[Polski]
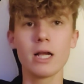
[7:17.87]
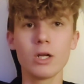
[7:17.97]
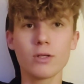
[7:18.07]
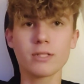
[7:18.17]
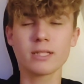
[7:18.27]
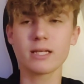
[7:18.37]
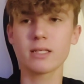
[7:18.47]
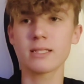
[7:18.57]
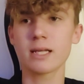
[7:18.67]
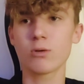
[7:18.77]
Lloyd
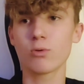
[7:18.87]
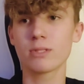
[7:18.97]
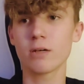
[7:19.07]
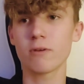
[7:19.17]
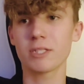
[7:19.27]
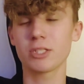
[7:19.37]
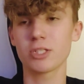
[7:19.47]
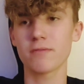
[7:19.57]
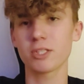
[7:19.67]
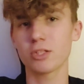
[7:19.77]
jednak uznał właśnie,
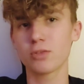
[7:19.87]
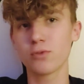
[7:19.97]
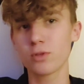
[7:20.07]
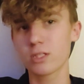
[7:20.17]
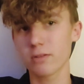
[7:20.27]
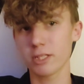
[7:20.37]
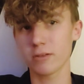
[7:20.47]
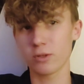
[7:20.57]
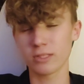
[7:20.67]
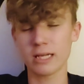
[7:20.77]
że w sensie twórcy
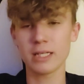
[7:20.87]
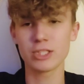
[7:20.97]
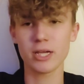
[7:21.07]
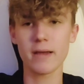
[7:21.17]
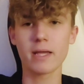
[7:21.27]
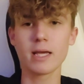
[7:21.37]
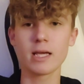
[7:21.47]
właśnie uznali, że